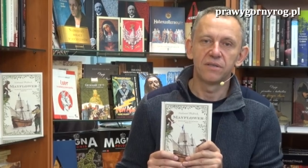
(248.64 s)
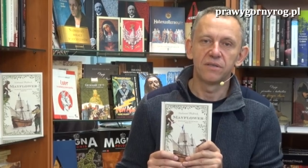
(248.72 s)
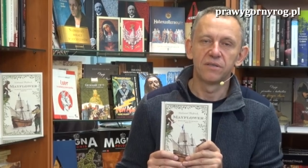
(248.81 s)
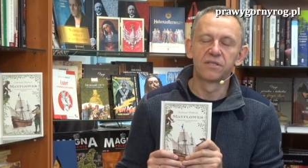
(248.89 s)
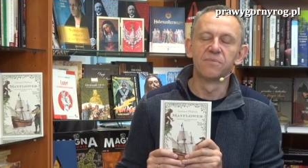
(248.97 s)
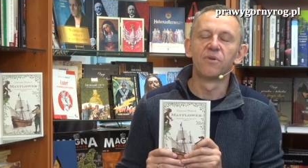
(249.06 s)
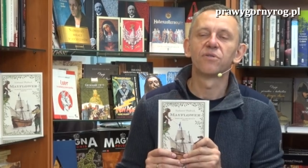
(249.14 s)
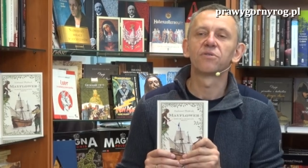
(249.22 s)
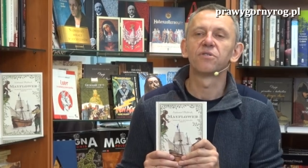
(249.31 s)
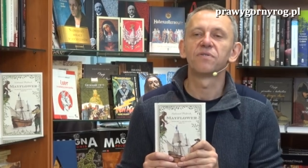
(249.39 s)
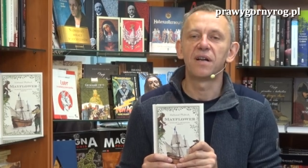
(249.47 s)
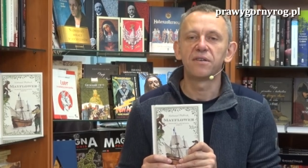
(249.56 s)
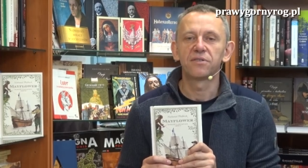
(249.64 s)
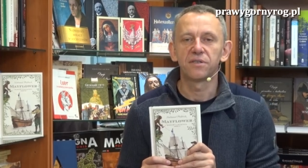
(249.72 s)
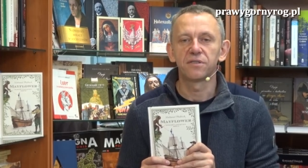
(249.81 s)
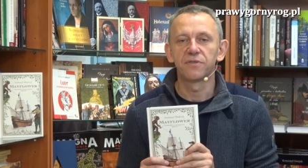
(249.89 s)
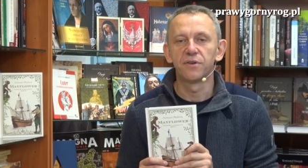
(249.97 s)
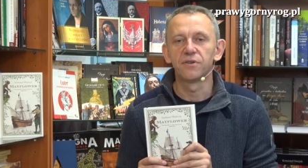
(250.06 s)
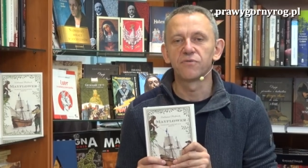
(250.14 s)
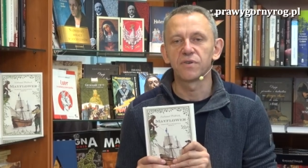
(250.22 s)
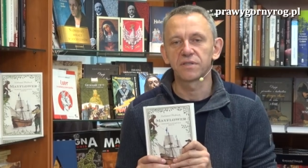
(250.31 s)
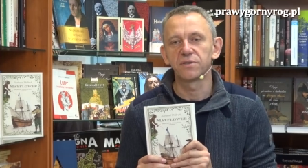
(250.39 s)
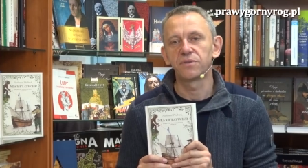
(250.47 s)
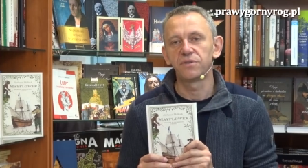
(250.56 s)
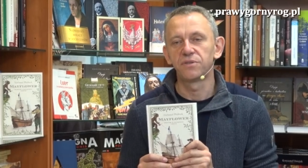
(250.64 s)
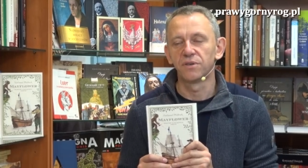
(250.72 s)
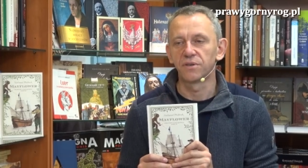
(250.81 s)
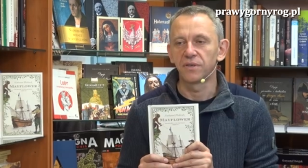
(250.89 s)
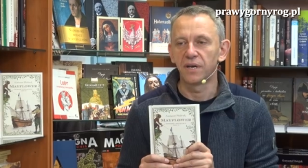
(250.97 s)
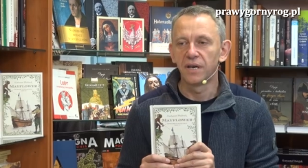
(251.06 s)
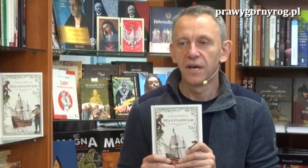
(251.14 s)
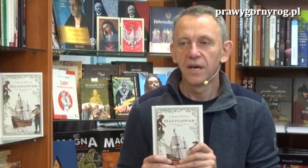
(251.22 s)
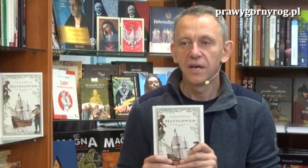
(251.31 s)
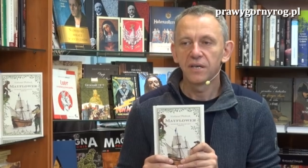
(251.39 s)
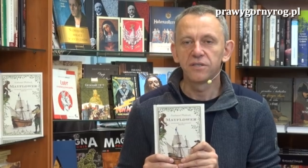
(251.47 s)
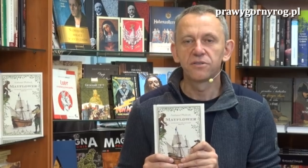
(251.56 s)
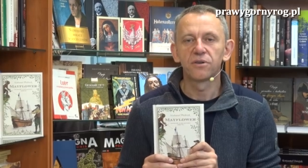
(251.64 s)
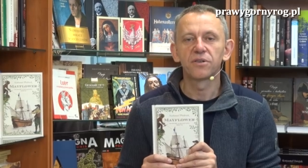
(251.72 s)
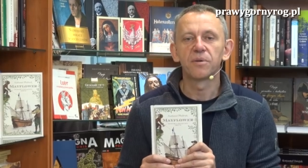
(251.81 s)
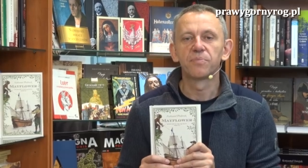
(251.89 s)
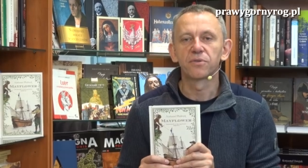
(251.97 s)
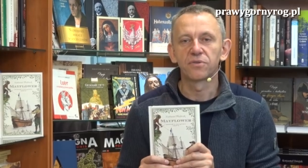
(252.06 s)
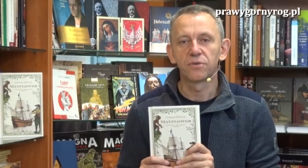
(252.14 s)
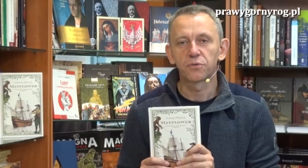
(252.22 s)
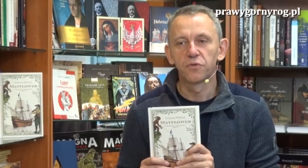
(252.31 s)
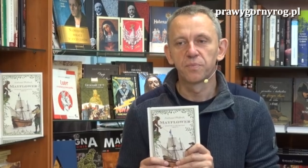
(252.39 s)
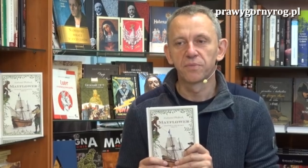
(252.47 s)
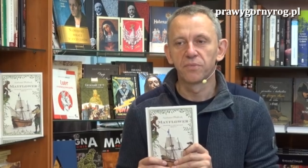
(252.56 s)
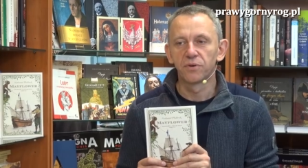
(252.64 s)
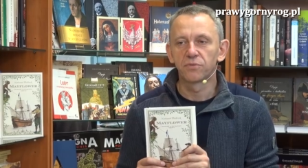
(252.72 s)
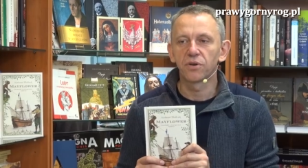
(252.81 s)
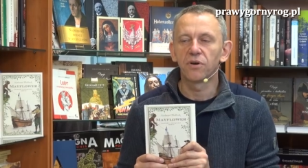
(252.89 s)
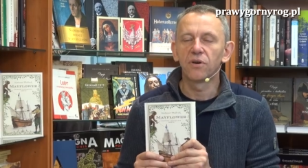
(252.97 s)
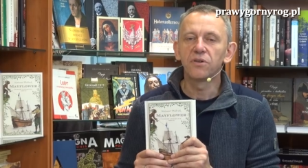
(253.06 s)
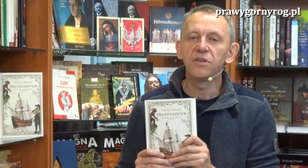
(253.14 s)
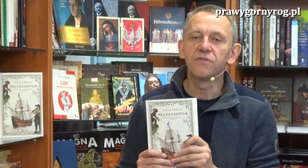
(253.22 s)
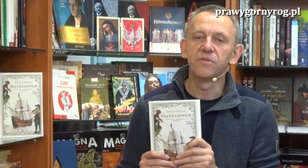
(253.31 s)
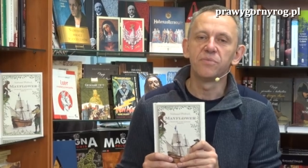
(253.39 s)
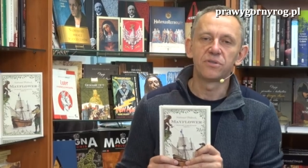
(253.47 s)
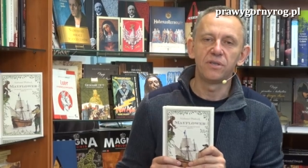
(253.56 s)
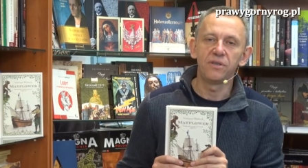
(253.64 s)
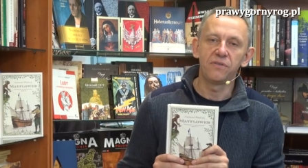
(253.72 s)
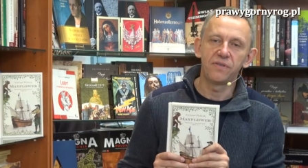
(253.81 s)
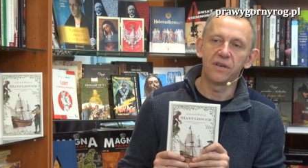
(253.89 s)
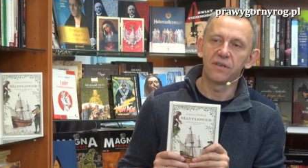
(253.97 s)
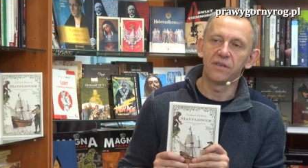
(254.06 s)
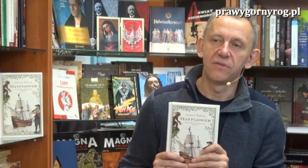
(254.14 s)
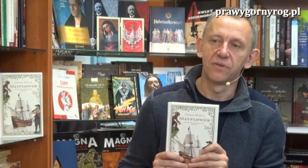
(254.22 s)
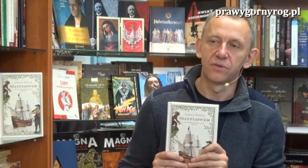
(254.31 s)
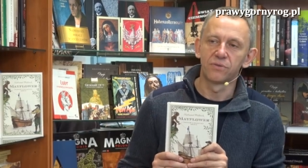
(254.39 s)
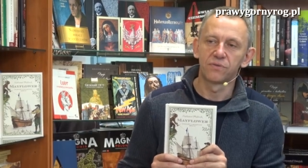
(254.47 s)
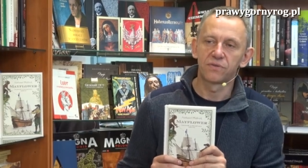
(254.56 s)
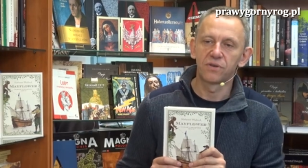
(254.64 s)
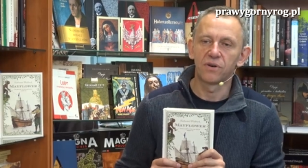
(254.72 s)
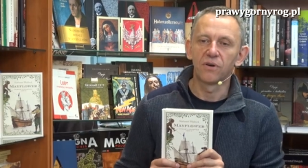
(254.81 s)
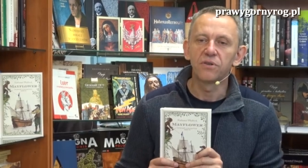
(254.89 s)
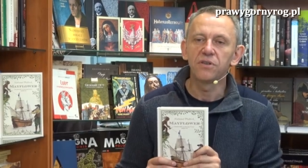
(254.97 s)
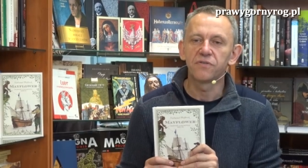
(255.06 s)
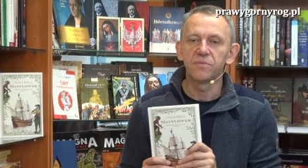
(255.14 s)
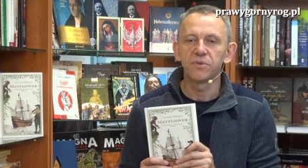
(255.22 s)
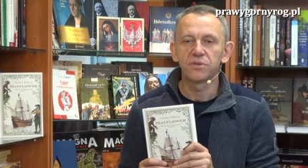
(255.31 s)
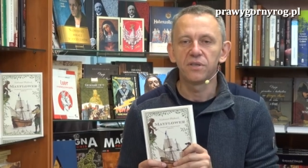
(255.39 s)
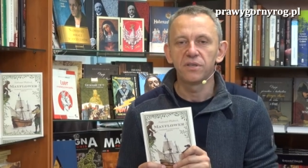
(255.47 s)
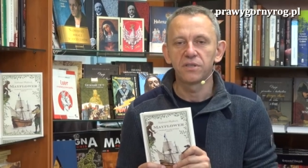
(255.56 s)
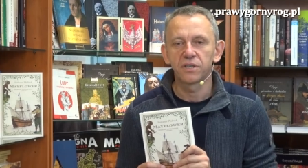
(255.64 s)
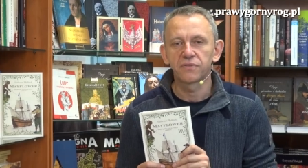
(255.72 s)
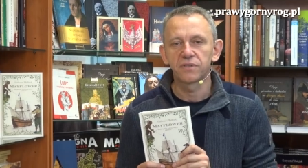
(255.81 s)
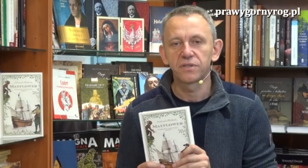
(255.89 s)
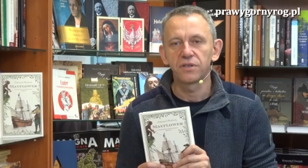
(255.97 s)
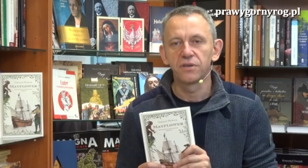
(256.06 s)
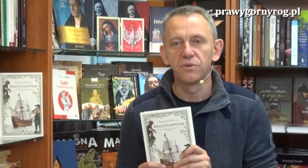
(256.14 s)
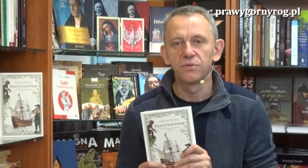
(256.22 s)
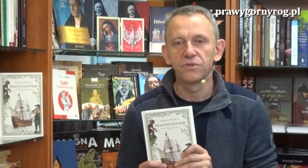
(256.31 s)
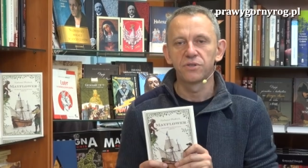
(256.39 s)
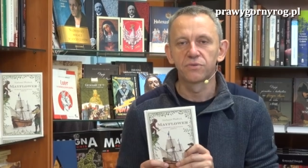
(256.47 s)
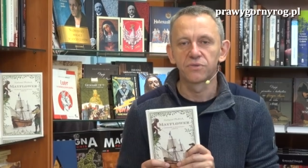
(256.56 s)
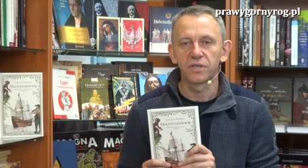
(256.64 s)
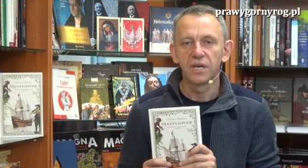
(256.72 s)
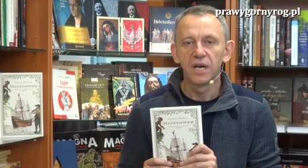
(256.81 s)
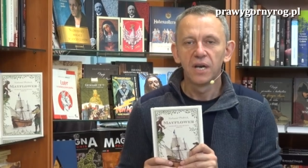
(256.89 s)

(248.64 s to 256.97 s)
zmontowali sobie swoją własną historię. Historię początków podboju. To oni wymyślili wielkich wodzów, to oni wymyślili tych wszystkich ludzi, którzy